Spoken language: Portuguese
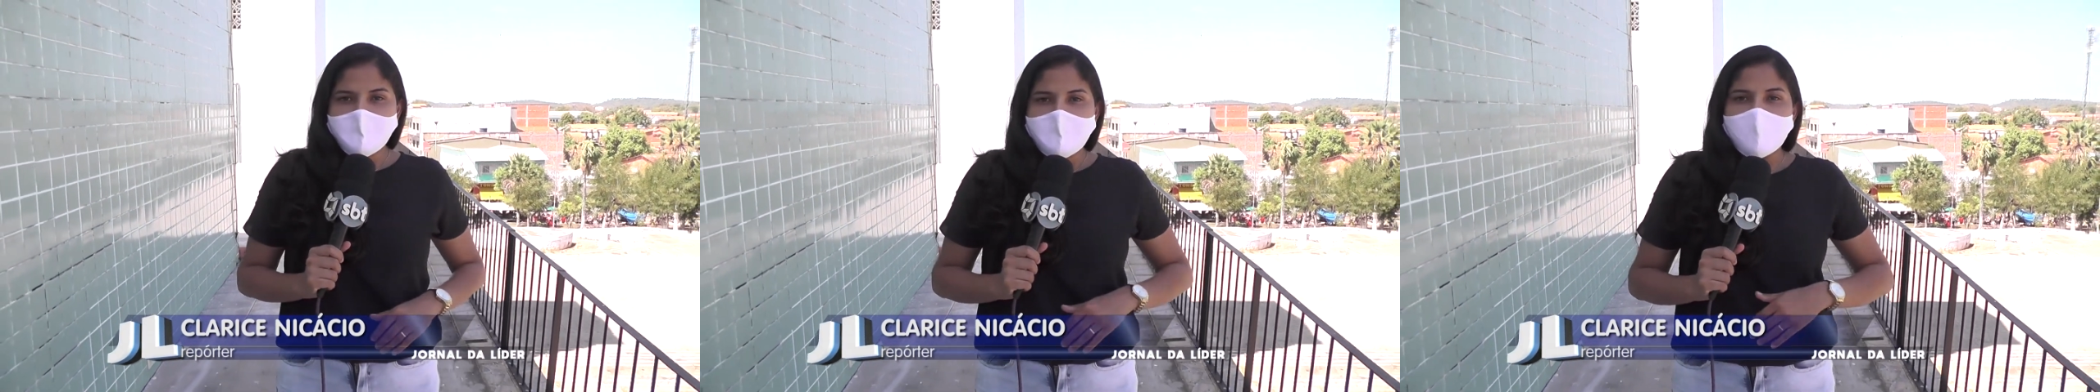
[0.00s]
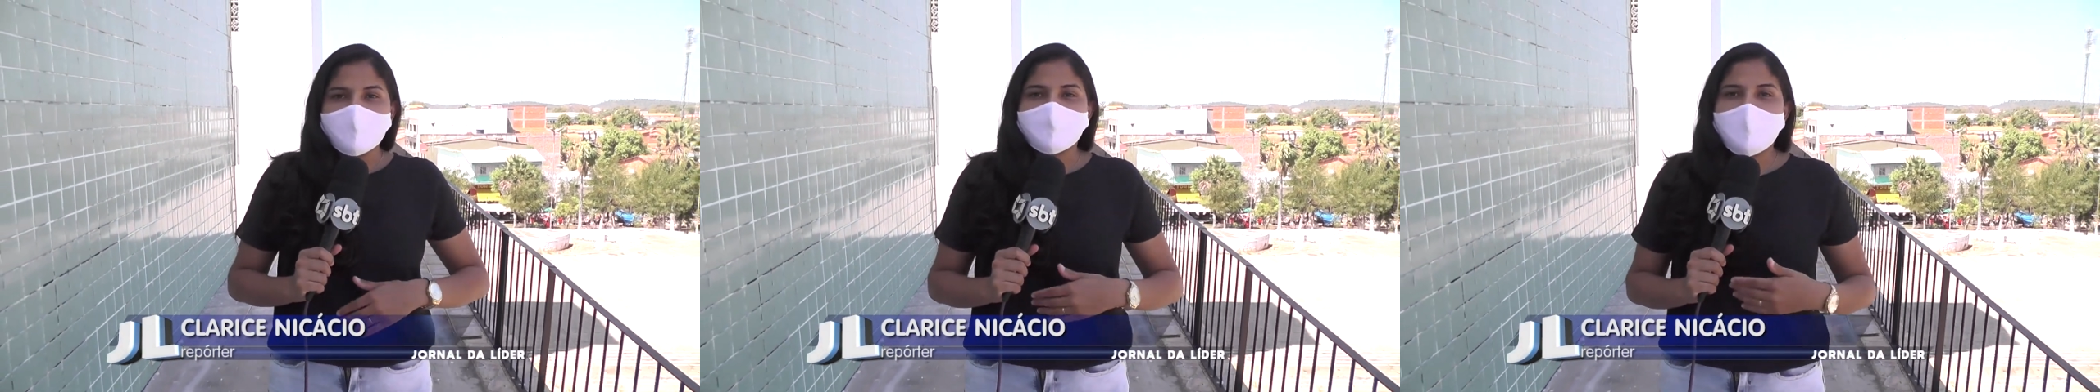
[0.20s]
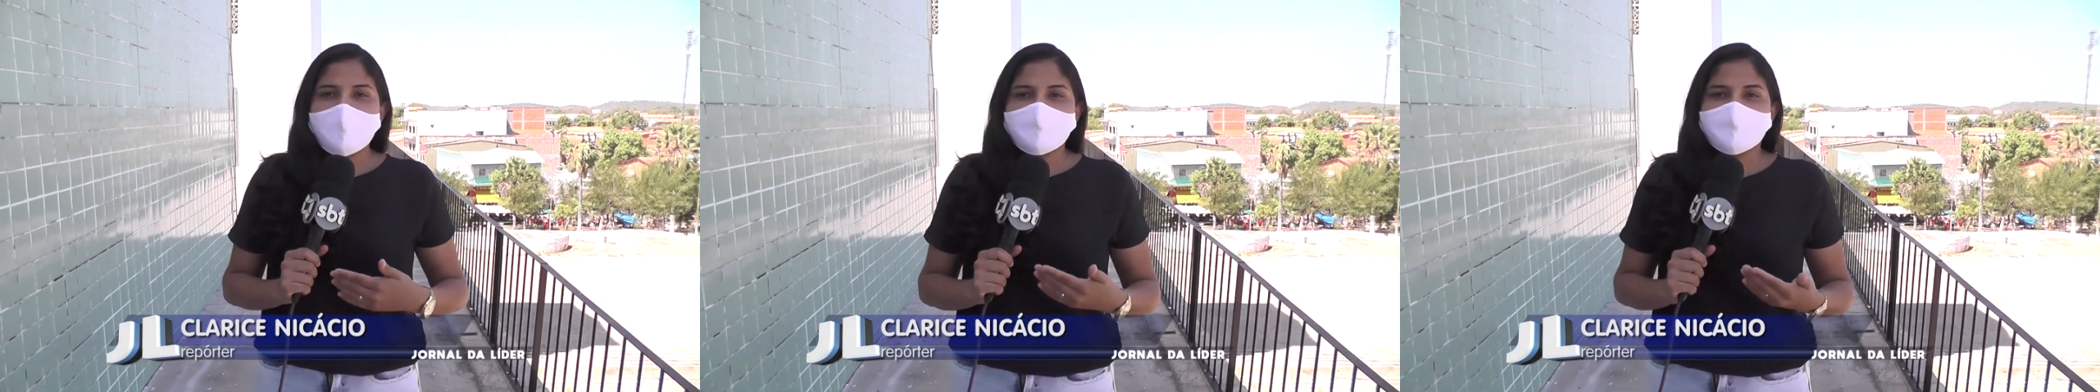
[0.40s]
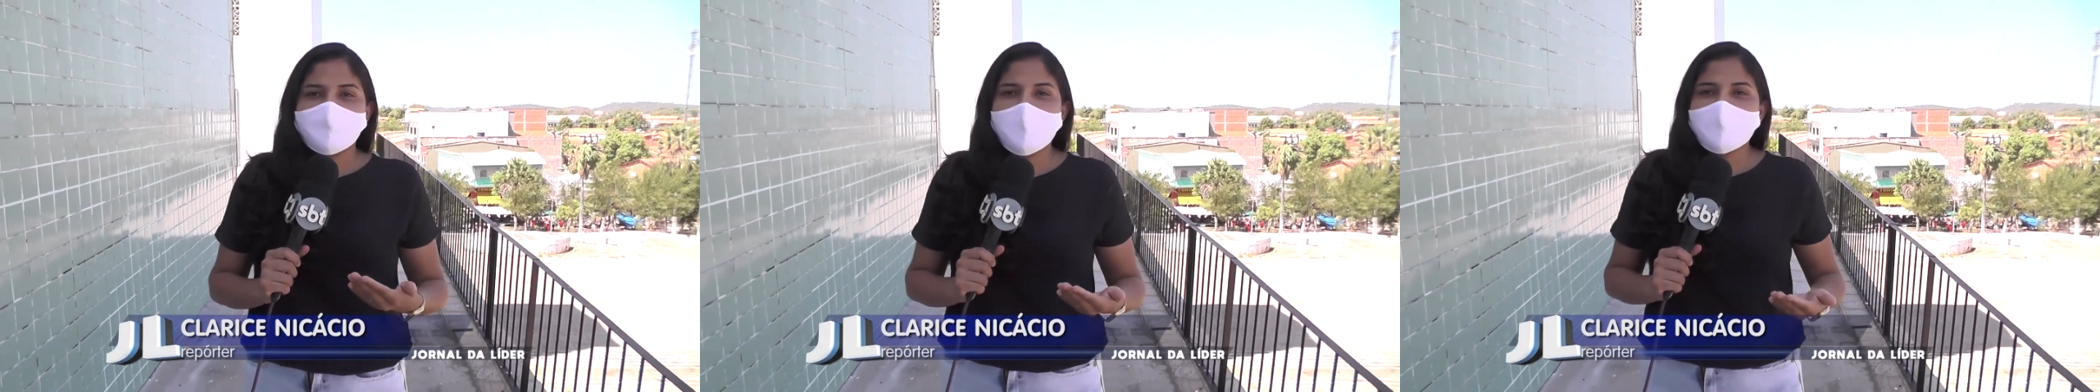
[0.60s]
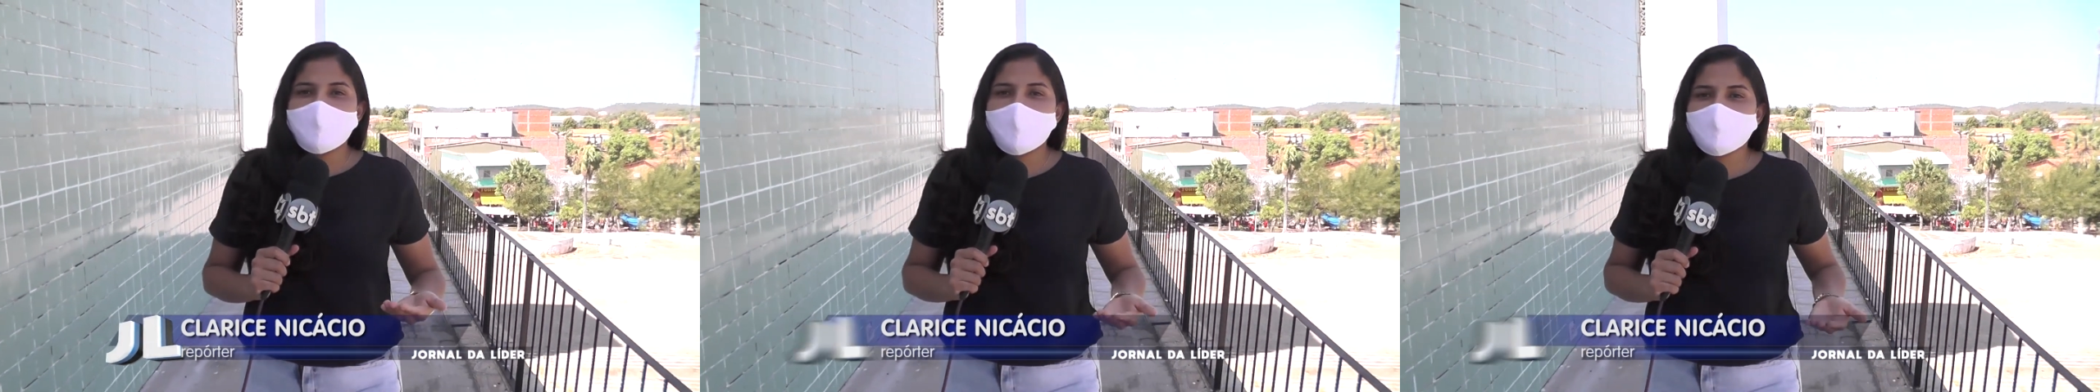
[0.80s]
O vai e
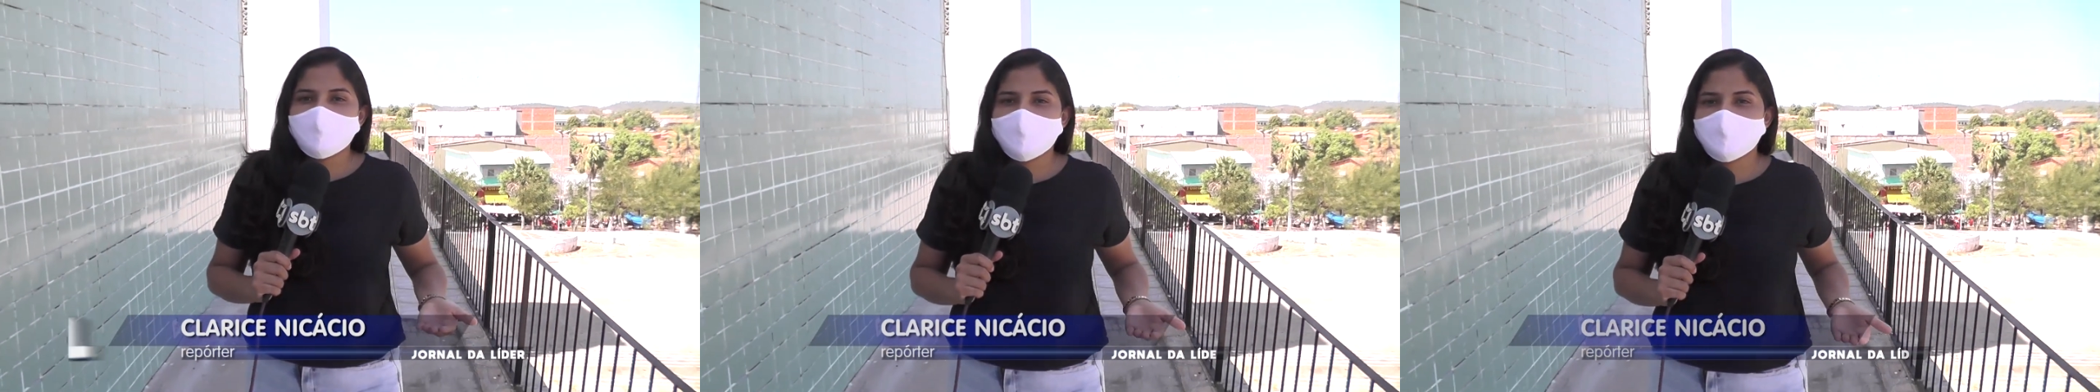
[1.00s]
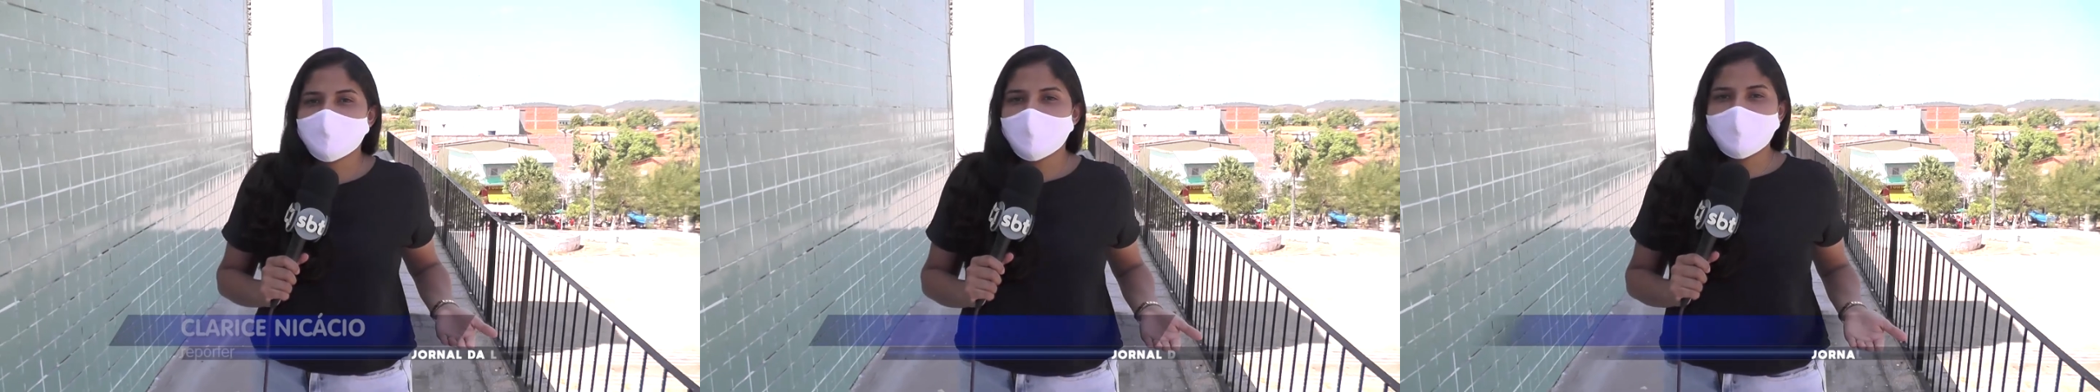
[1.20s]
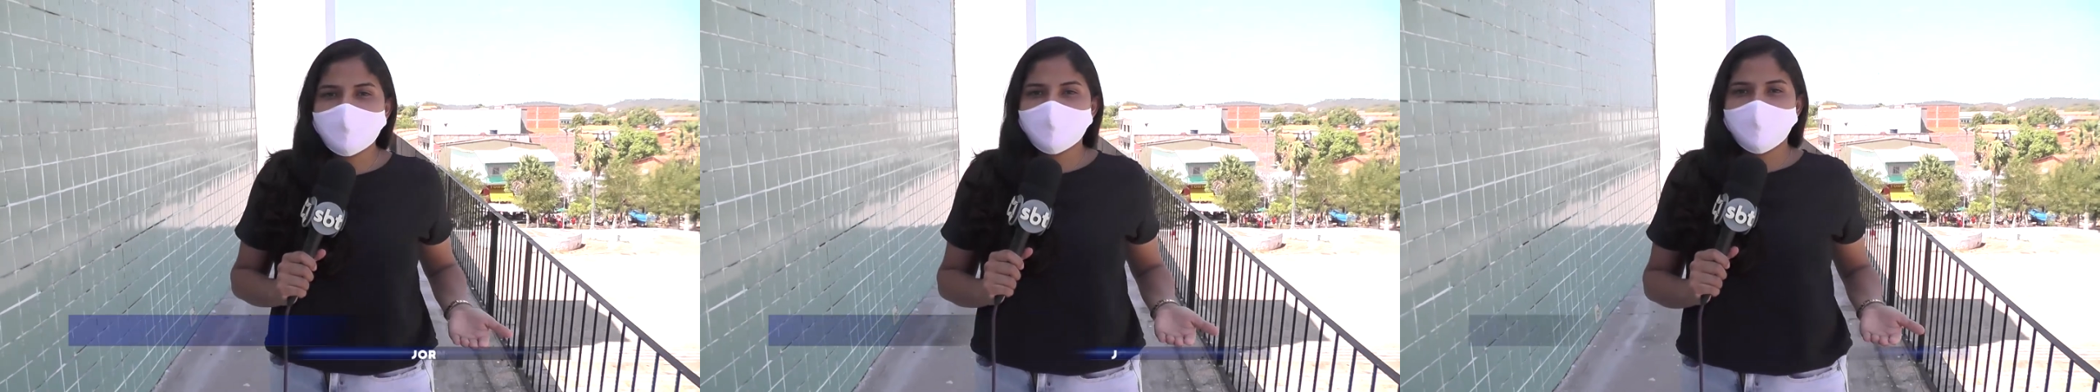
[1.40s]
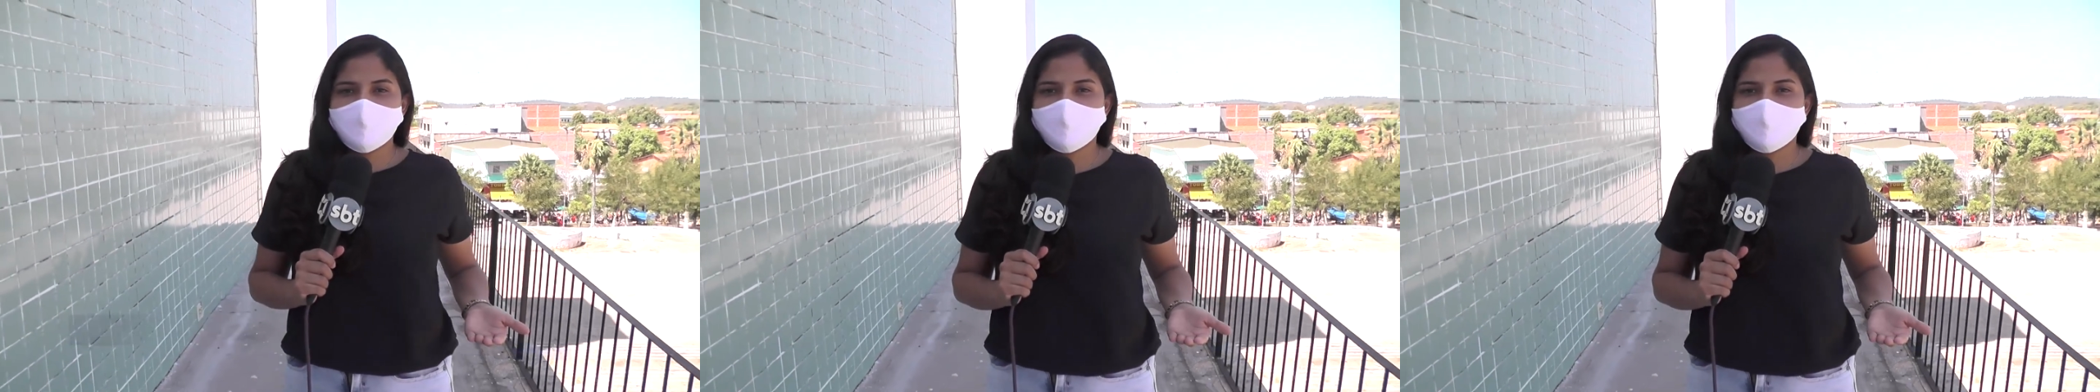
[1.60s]
vem constante